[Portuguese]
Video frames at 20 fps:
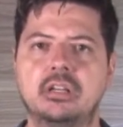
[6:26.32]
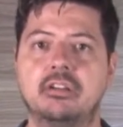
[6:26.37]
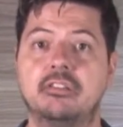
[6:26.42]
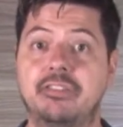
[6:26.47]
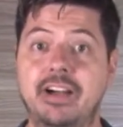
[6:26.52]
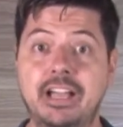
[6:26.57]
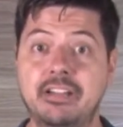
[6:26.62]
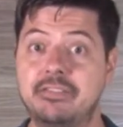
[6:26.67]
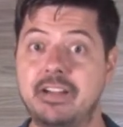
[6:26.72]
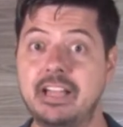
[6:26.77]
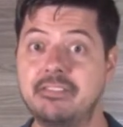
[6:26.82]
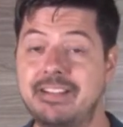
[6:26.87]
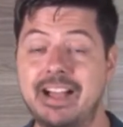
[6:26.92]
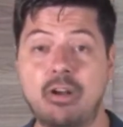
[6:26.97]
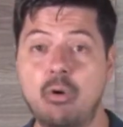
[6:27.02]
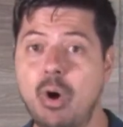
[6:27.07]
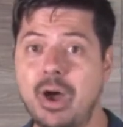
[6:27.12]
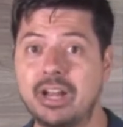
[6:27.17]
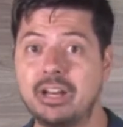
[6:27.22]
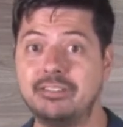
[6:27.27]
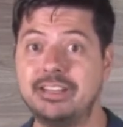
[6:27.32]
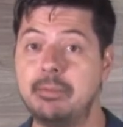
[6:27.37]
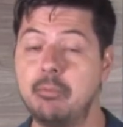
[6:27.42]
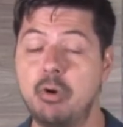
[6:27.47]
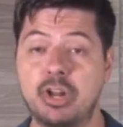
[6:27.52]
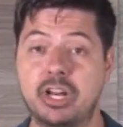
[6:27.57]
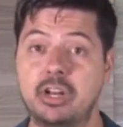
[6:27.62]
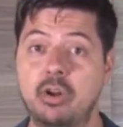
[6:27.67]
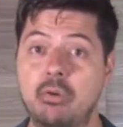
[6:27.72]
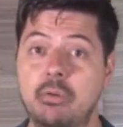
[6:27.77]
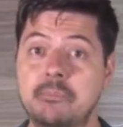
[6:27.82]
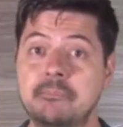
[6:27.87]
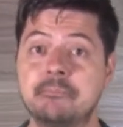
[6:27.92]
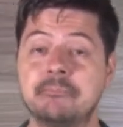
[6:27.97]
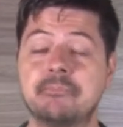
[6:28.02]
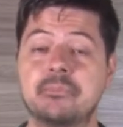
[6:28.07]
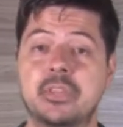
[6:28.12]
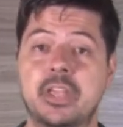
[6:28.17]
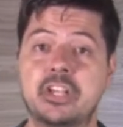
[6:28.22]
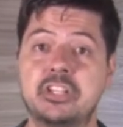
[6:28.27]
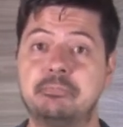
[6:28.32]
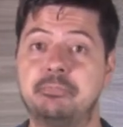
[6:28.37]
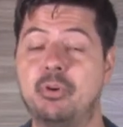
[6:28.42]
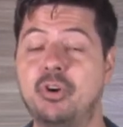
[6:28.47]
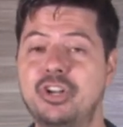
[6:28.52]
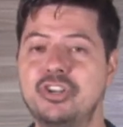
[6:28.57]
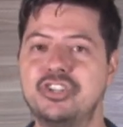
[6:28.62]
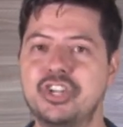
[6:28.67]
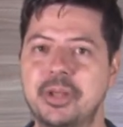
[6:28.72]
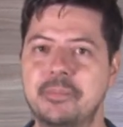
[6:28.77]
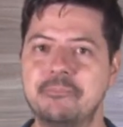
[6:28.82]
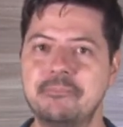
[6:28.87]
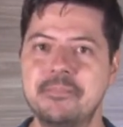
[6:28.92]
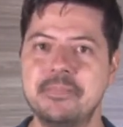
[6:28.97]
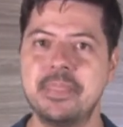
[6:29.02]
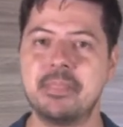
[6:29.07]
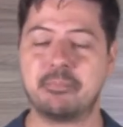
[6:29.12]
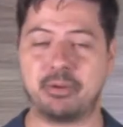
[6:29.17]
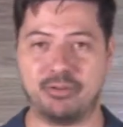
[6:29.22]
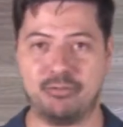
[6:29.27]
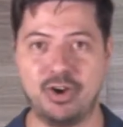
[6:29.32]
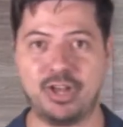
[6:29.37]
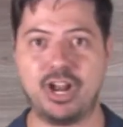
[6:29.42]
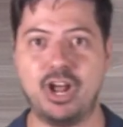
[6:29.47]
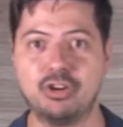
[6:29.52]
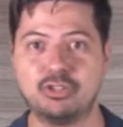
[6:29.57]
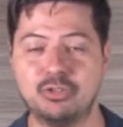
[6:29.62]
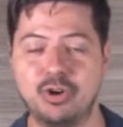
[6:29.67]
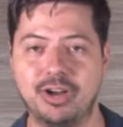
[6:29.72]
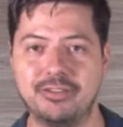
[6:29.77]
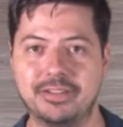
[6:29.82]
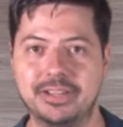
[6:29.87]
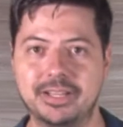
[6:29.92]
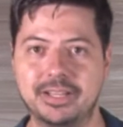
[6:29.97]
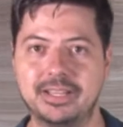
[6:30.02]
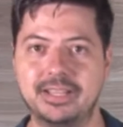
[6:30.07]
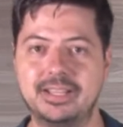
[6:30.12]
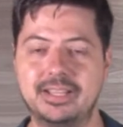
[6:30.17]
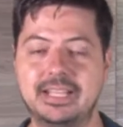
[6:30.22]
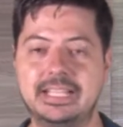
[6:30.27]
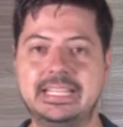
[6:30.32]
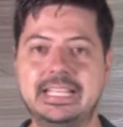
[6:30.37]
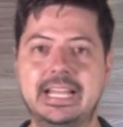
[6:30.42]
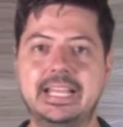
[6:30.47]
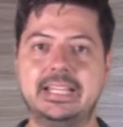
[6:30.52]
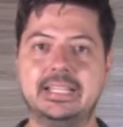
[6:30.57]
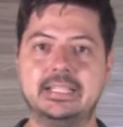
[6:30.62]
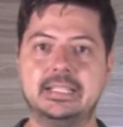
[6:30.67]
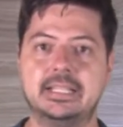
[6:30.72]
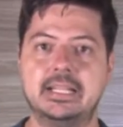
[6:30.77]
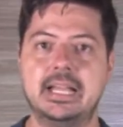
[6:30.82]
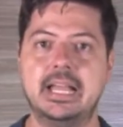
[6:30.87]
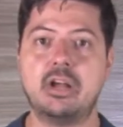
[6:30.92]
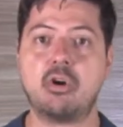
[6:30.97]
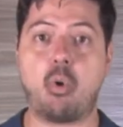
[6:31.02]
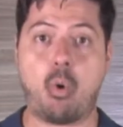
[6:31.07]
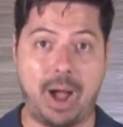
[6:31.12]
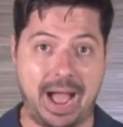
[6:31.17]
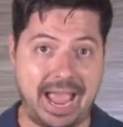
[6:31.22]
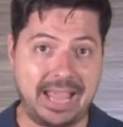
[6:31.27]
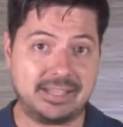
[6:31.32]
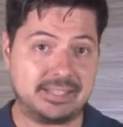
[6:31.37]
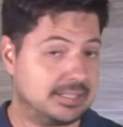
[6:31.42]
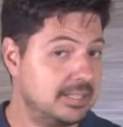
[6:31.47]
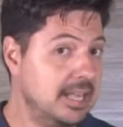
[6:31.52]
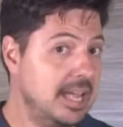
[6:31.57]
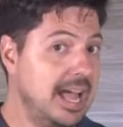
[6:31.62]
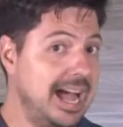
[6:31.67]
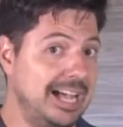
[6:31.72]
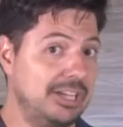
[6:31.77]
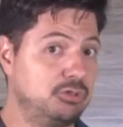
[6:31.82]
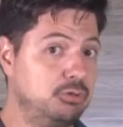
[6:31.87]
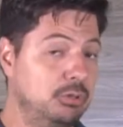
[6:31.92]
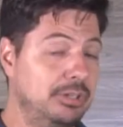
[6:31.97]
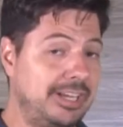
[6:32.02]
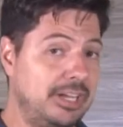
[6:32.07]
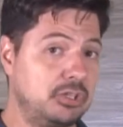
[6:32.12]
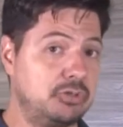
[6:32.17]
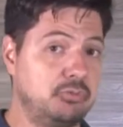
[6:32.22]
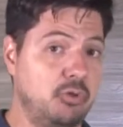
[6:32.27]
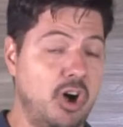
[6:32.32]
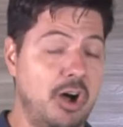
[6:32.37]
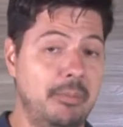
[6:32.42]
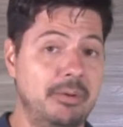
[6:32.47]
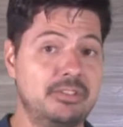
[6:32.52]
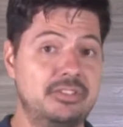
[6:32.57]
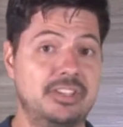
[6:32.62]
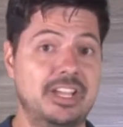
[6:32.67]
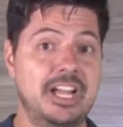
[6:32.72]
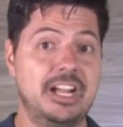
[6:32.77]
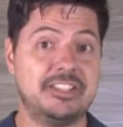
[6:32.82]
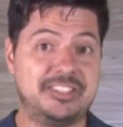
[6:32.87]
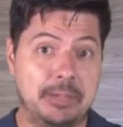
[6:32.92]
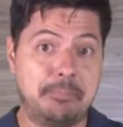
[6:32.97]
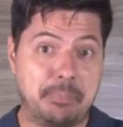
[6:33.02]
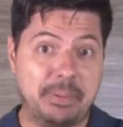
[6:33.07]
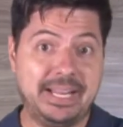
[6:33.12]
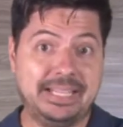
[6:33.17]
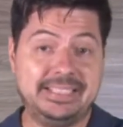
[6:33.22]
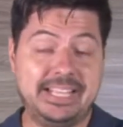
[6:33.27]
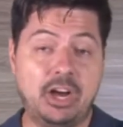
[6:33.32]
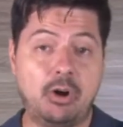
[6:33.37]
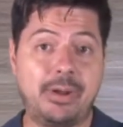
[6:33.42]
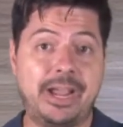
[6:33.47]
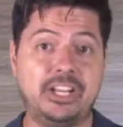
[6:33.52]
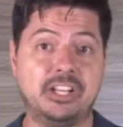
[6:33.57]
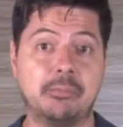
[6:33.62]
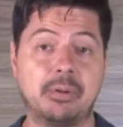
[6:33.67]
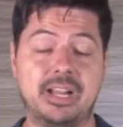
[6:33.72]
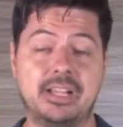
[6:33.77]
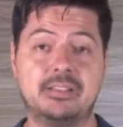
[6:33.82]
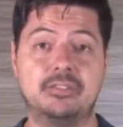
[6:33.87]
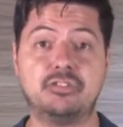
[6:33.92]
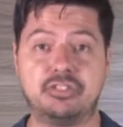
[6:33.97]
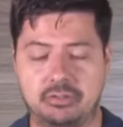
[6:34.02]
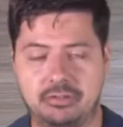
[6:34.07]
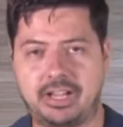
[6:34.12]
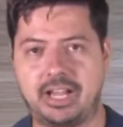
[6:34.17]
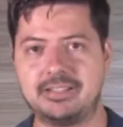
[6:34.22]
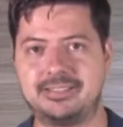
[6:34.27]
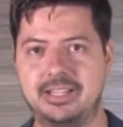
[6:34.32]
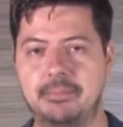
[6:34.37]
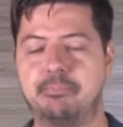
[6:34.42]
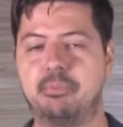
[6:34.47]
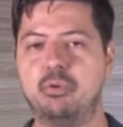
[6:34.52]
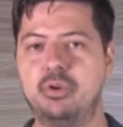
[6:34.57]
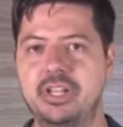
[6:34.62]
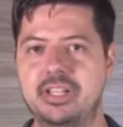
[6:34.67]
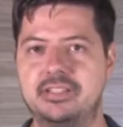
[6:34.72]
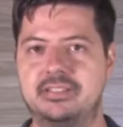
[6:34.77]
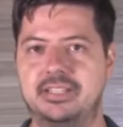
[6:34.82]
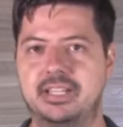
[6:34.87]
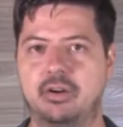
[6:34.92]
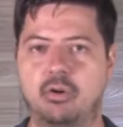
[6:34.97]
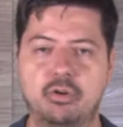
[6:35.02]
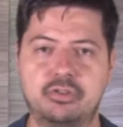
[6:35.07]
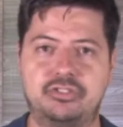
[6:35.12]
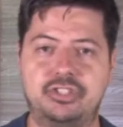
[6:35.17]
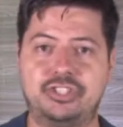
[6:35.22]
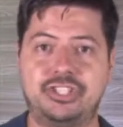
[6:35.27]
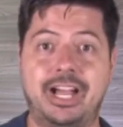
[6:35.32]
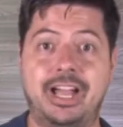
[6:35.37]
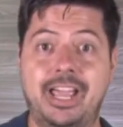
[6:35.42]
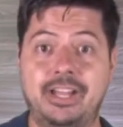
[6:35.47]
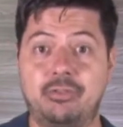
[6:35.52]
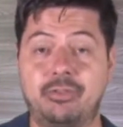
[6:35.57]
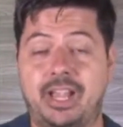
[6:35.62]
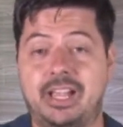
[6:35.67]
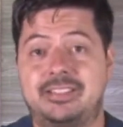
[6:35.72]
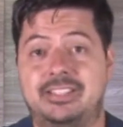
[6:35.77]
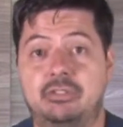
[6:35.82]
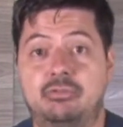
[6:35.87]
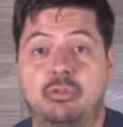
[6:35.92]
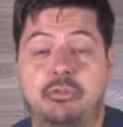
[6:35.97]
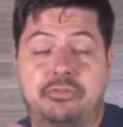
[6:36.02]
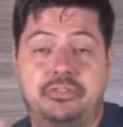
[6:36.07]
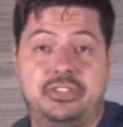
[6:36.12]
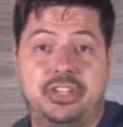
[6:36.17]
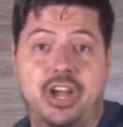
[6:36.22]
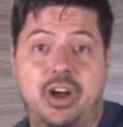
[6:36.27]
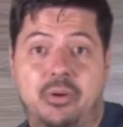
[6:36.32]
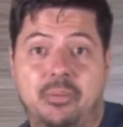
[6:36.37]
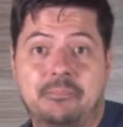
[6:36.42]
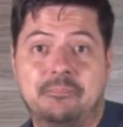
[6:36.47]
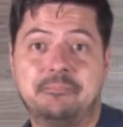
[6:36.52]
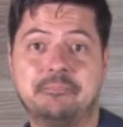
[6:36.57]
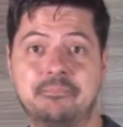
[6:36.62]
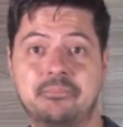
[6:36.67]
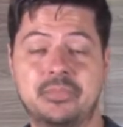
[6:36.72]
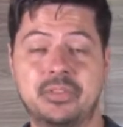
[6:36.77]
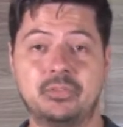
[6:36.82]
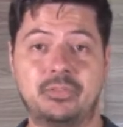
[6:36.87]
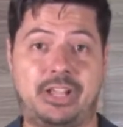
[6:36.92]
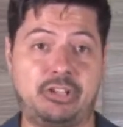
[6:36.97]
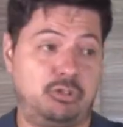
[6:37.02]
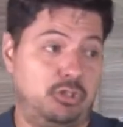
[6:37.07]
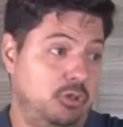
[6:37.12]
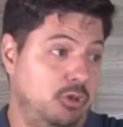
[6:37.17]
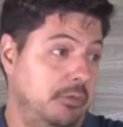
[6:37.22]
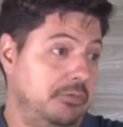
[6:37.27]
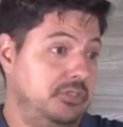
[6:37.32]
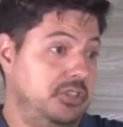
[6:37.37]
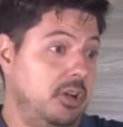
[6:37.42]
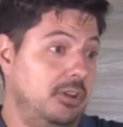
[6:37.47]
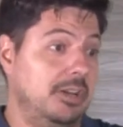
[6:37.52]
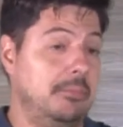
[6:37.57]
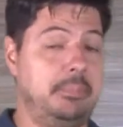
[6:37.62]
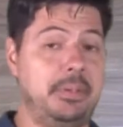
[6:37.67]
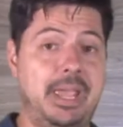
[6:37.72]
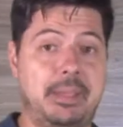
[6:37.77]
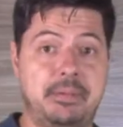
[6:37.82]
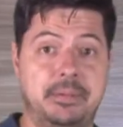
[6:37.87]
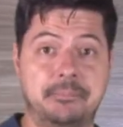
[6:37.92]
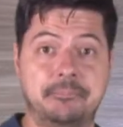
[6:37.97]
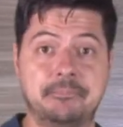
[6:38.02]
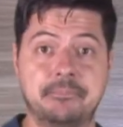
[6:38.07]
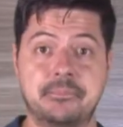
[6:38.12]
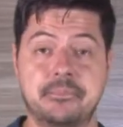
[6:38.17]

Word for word: Vai, vai, vai agora, demora não. Responde. Prova oral, jovem. E aí? quais as únicas formas. Se prender alguém no Brasil, você não quer ser polícia? Ou se já é, não quer ser um oficial? Quer se tornar um oficial da PM?